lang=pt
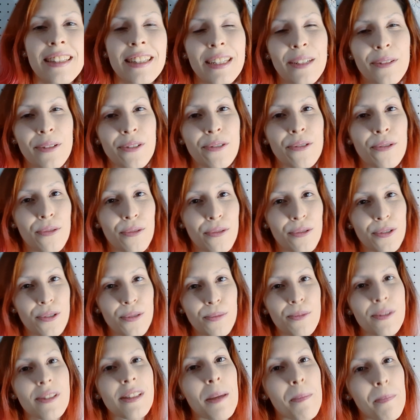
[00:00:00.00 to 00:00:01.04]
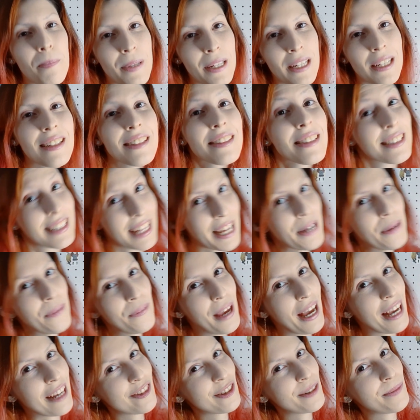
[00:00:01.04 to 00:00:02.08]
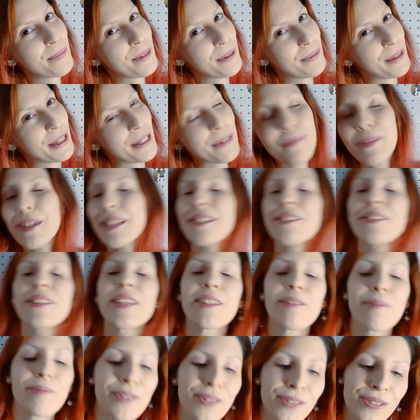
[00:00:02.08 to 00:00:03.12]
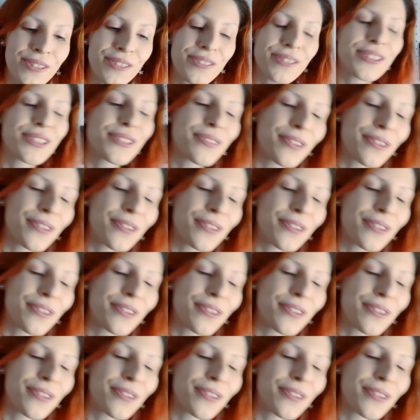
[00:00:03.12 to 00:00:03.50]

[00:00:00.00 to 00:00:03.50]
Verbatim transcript: Então eu costumo sempre citar Inuyasha primeiro, mas eu tenho muitos outros